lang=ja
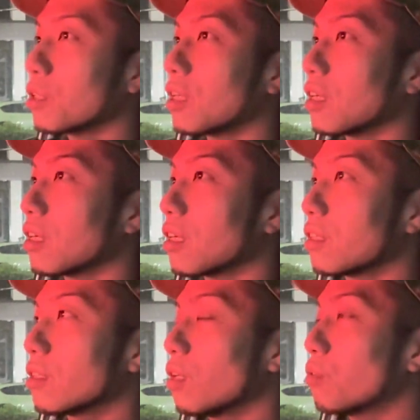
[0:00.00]
に、
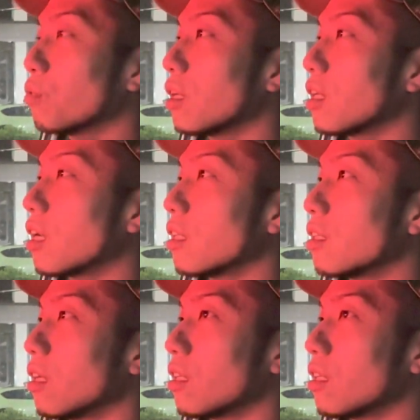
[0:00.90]
正統派に変わった。